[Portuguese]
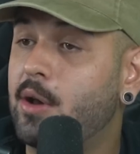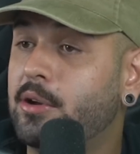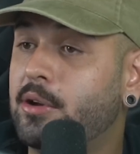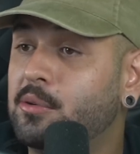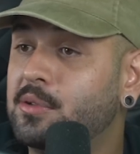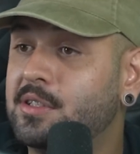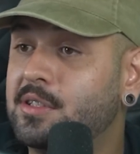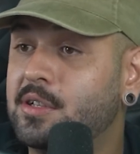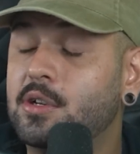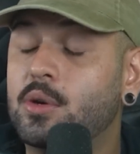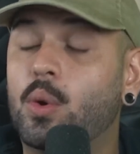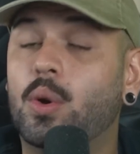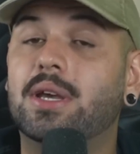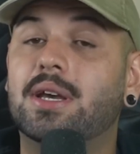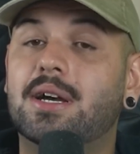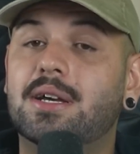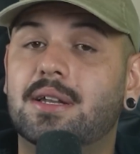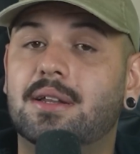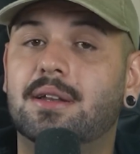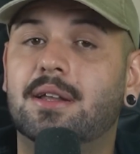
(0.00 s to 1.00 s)
é o que aconteceu em
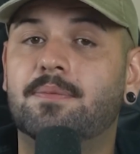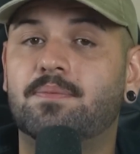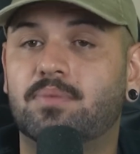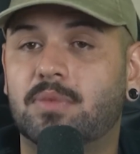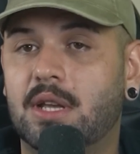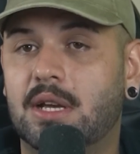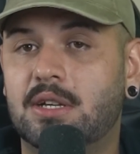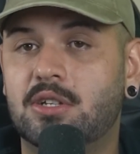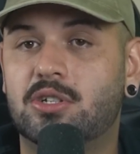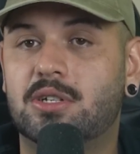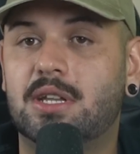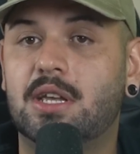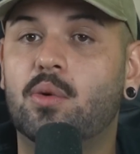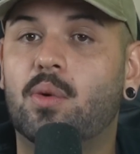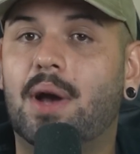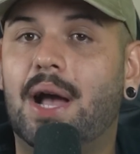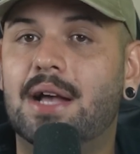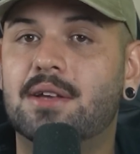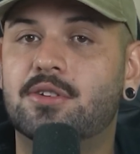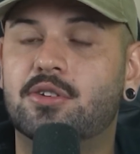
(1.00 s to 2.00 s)
Goiânia, né? A gente tem o
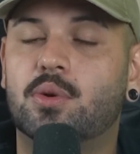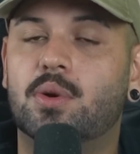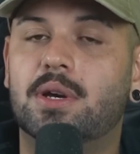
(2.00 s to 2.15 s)
caso de